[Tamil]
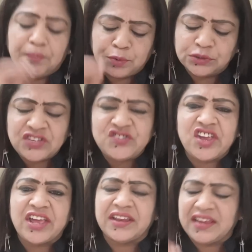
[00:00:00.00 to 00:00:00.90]

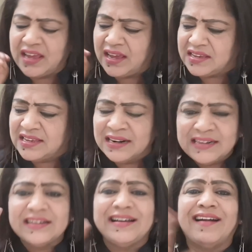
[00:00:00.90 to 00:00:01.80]
புதுச்சேரியே
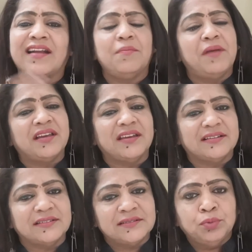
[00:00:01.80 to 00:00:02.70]
இருட்டுக்காடா மாறி இருக்கு